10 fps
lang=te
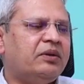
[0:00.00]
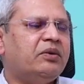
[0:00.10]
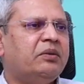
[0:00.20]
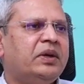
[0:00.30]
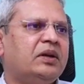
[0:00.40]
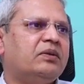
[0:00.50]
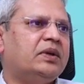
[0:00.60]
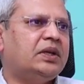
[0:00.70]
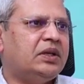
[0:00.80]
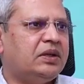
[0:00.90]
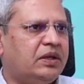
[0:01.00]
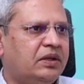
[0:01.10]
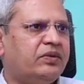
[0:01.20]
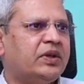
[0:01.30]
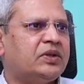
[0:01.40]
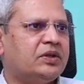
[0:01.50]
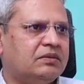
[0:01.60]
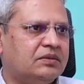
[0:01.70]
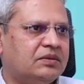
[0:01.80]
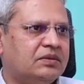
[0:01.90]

తీవ్రమైనటువంటి ఇన్ఫెక్షన్